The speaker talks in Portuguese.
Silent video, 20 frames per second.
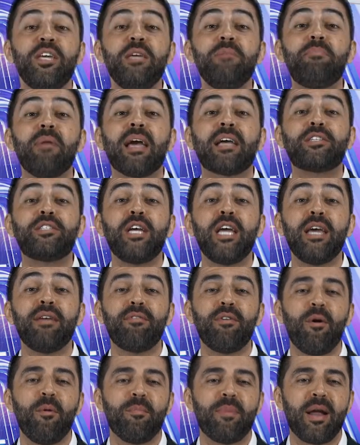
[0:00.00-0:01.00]

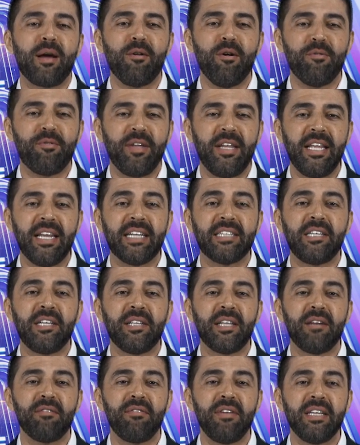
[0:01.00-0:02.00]
Imperdível! Para conferir as
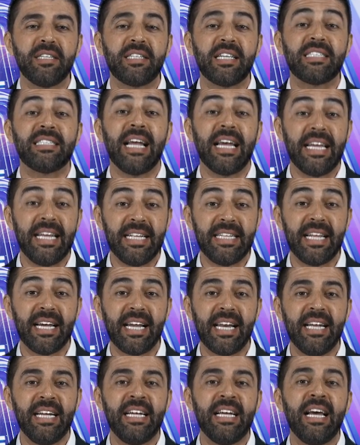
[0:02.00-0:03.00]
entrevistas na
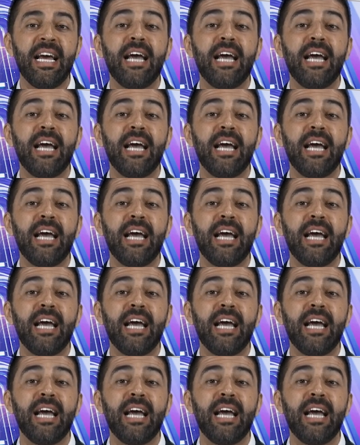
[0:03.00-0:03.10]
íntegra,